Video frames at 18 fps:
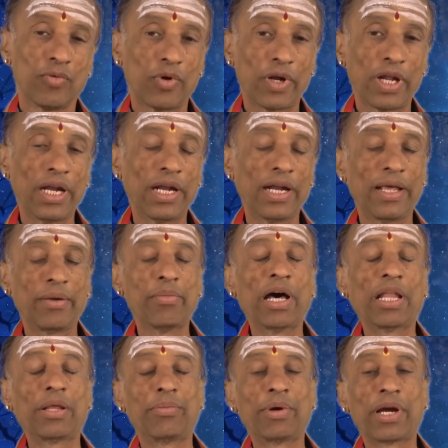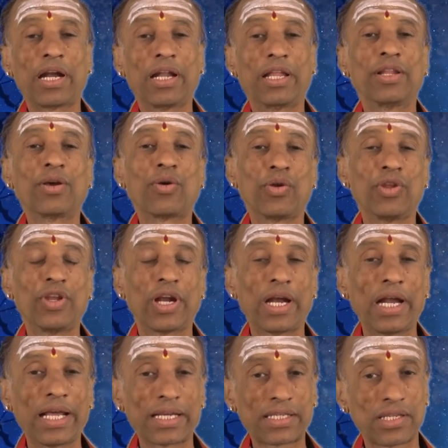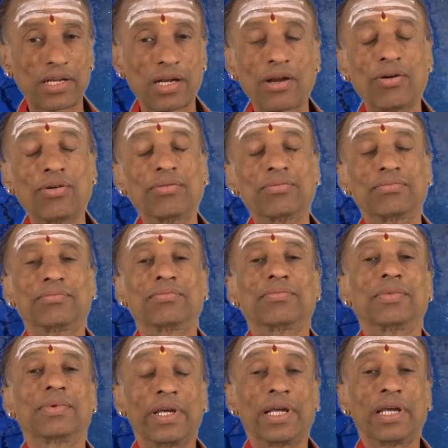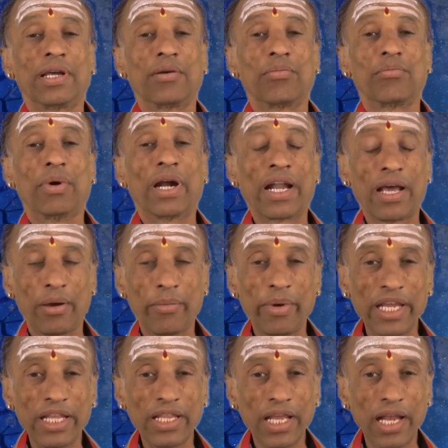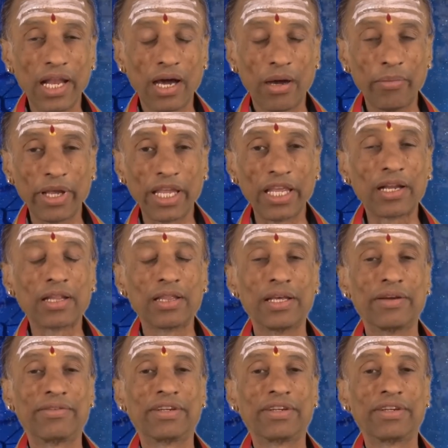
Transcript: உடல்நிலை பாதிப்புகள்லேருந்து கொஞ்சம் ரிலாக்ஸ் இருக்கும் மன அமைதி இல்லாமல் இருந்த